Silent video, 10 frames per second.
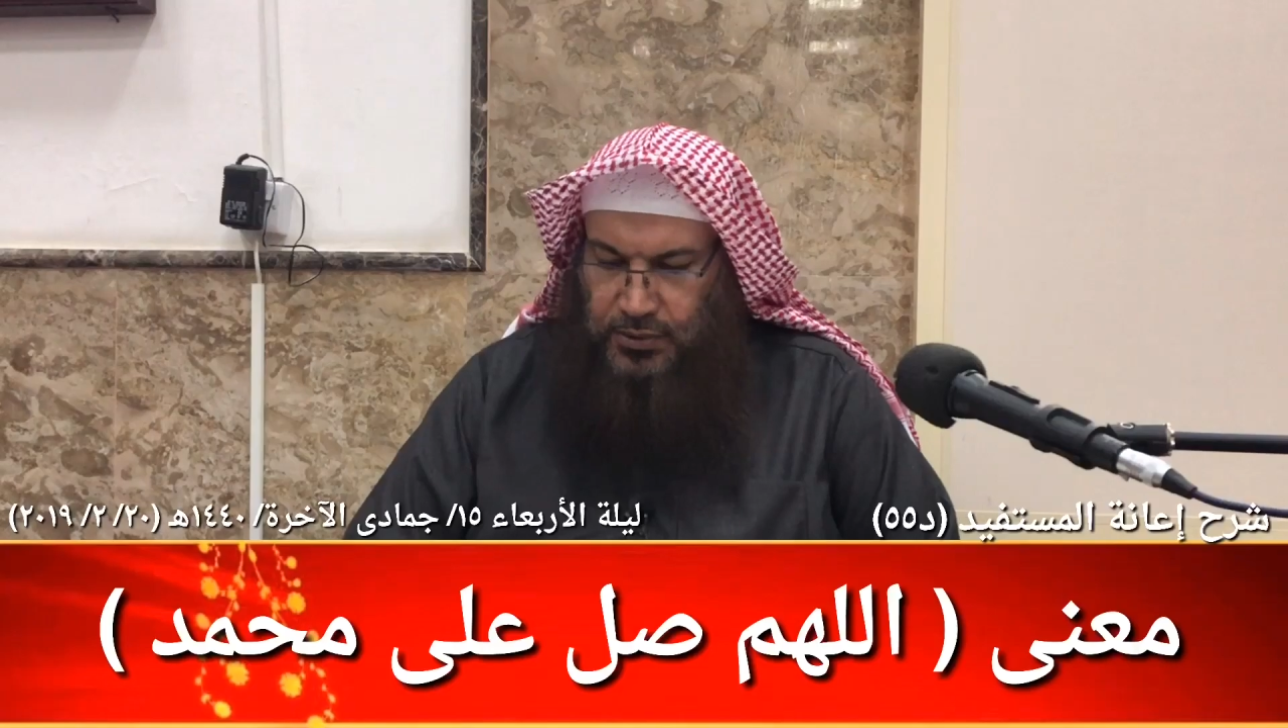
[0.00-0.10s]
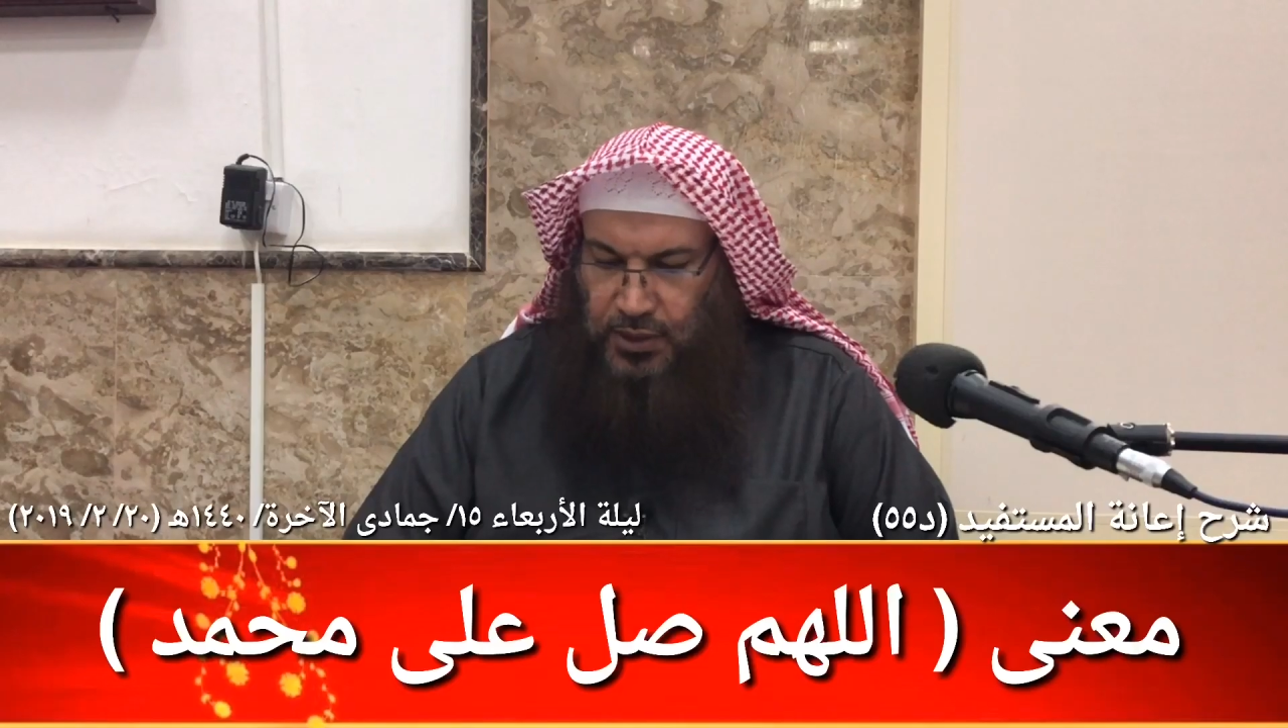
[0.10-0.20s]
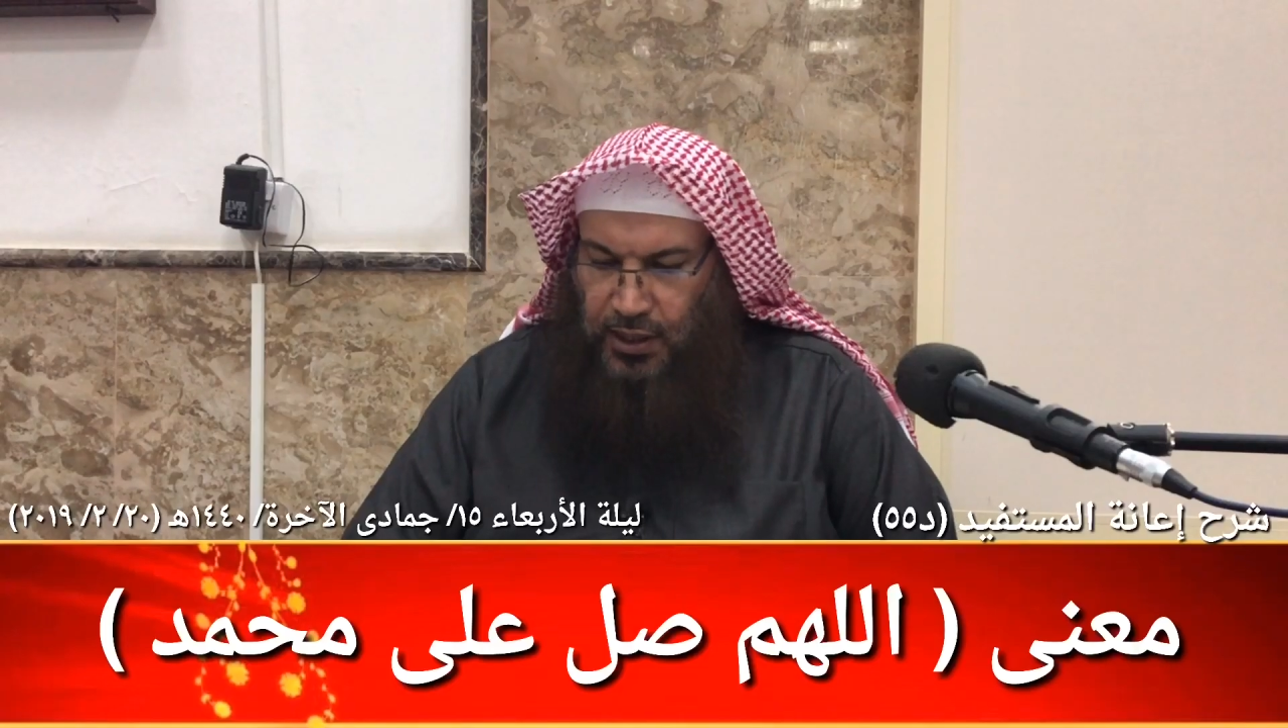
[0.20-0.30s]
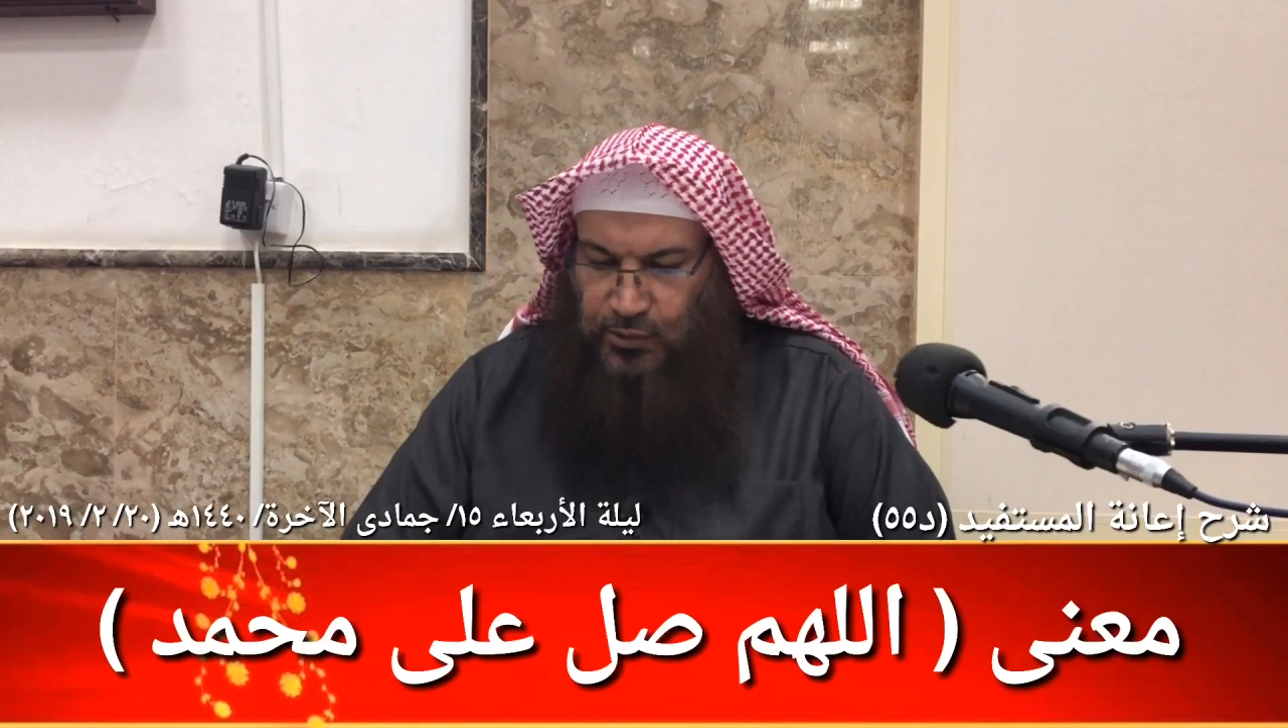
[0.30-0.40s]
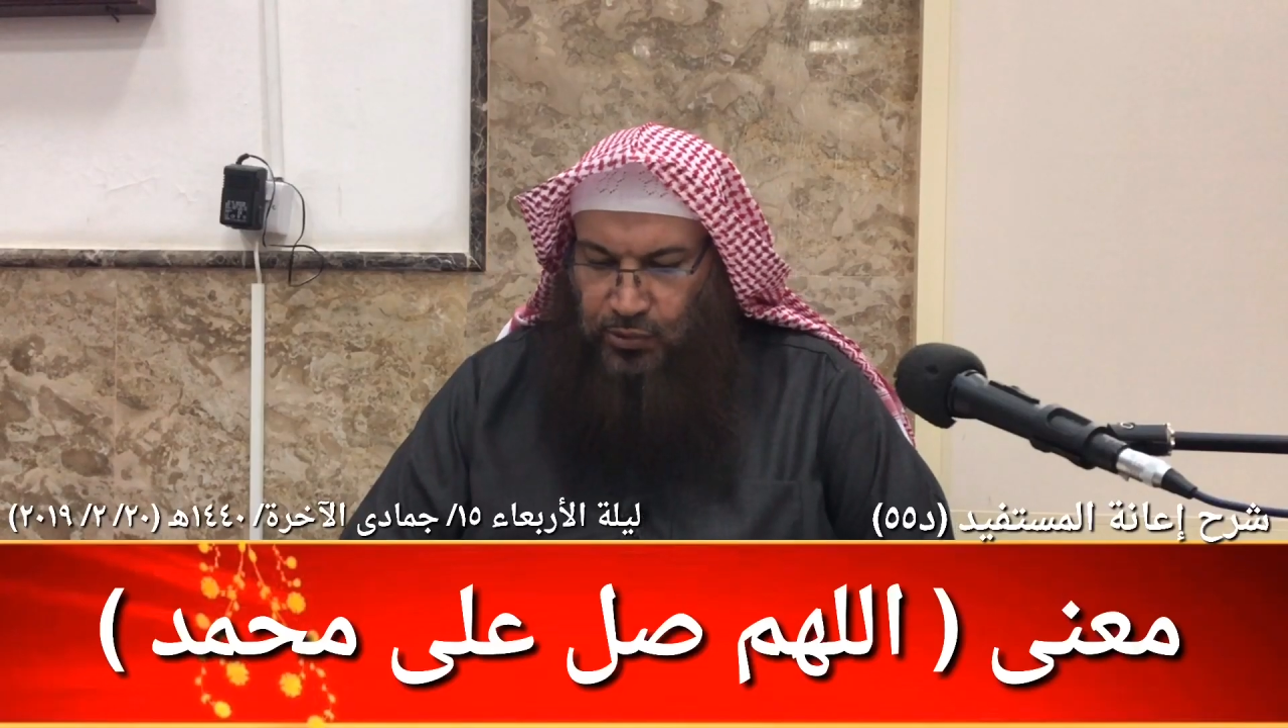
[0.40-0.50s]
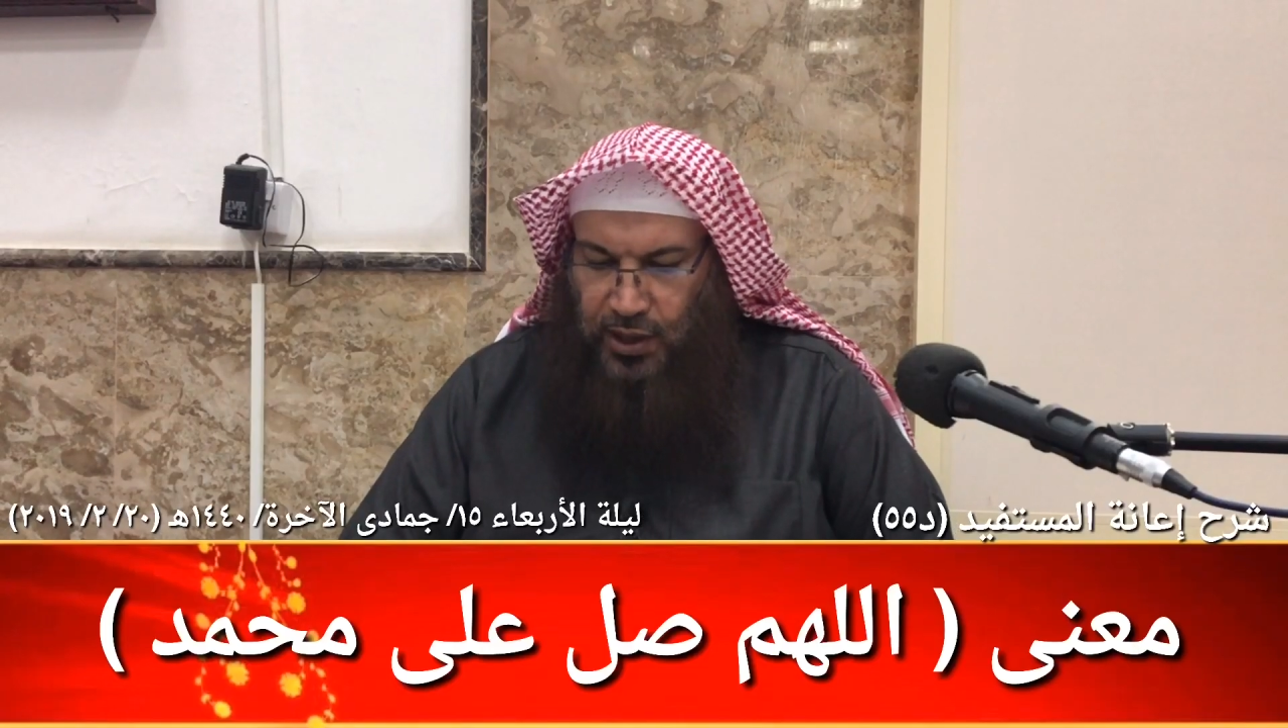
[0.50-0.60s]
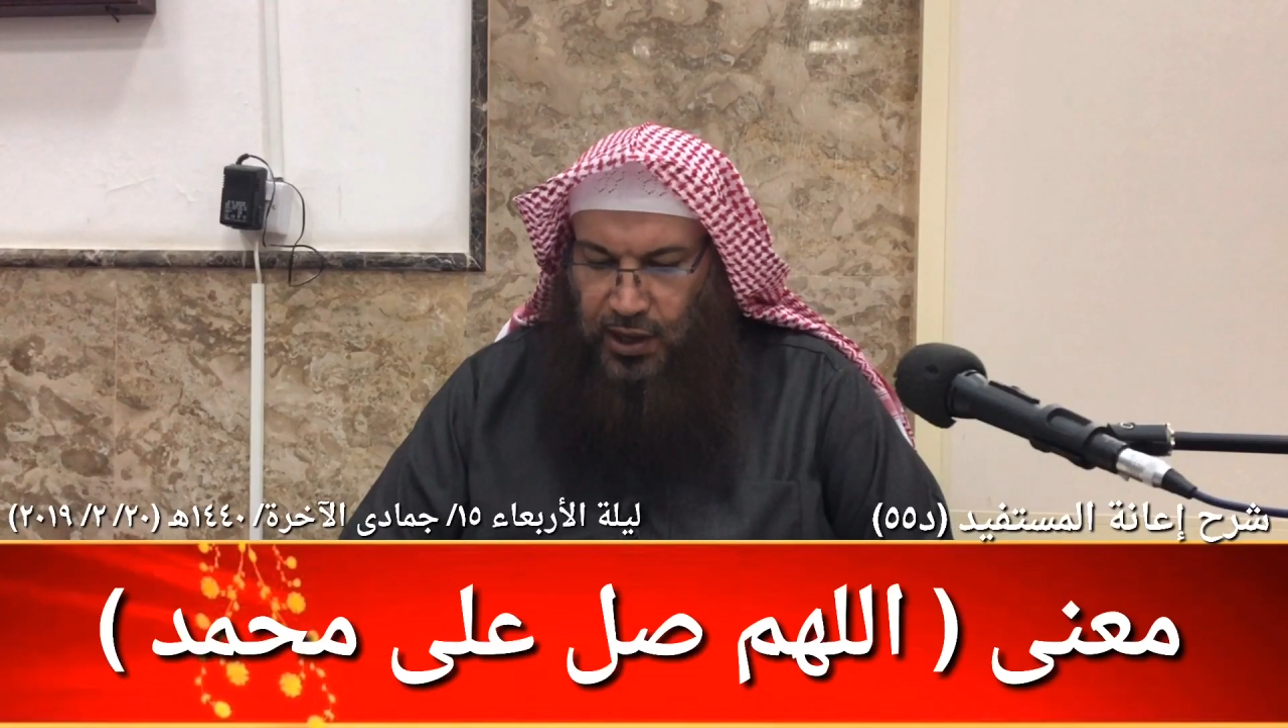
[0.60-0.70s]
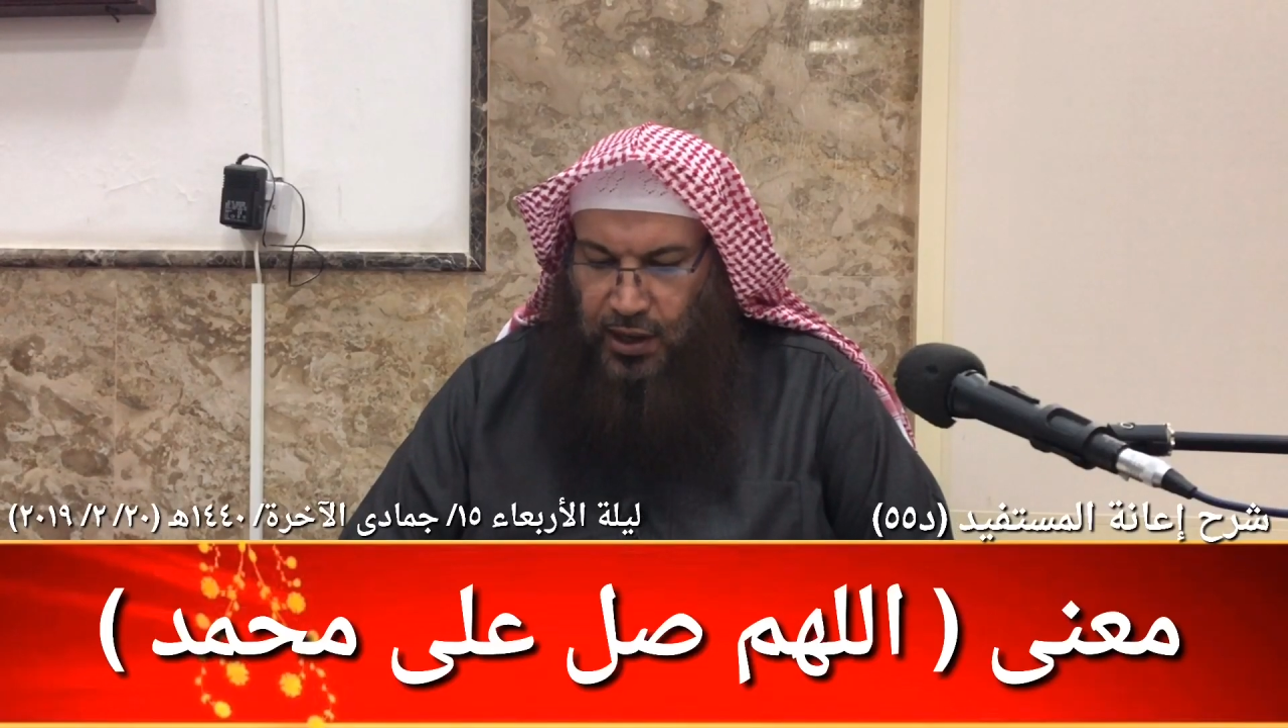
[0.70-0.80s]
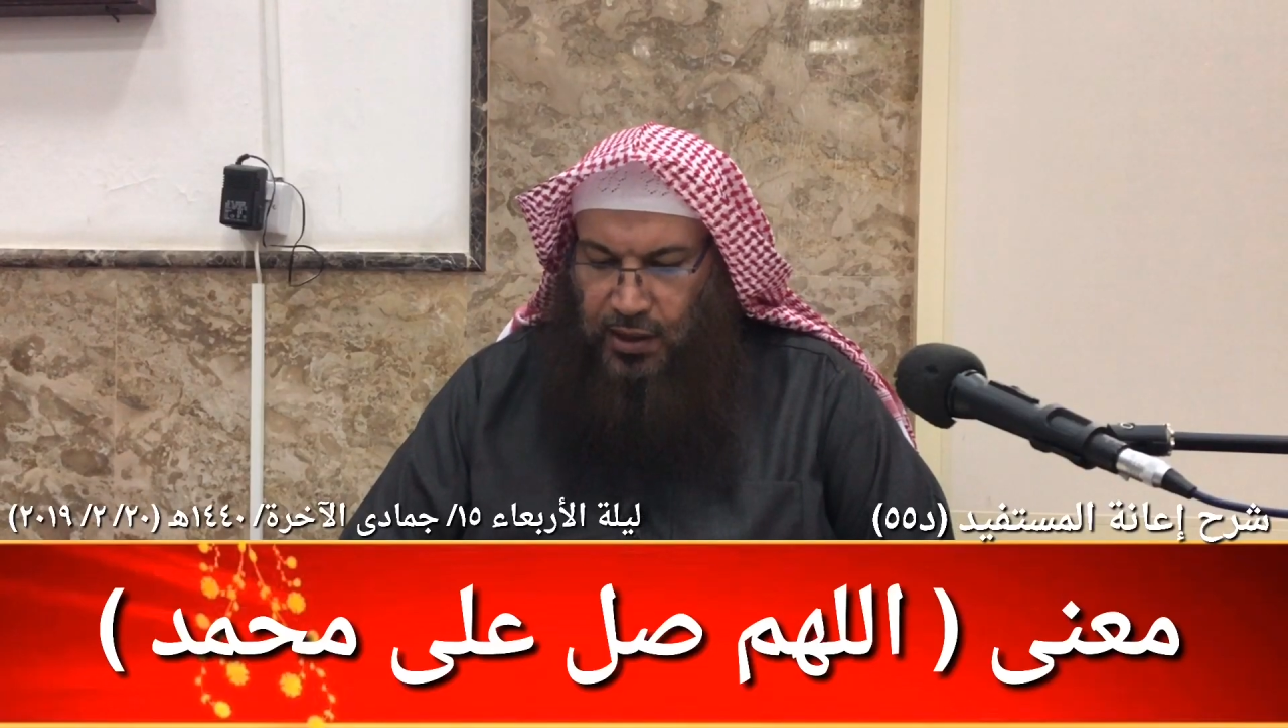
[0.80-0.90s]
صلاة الله على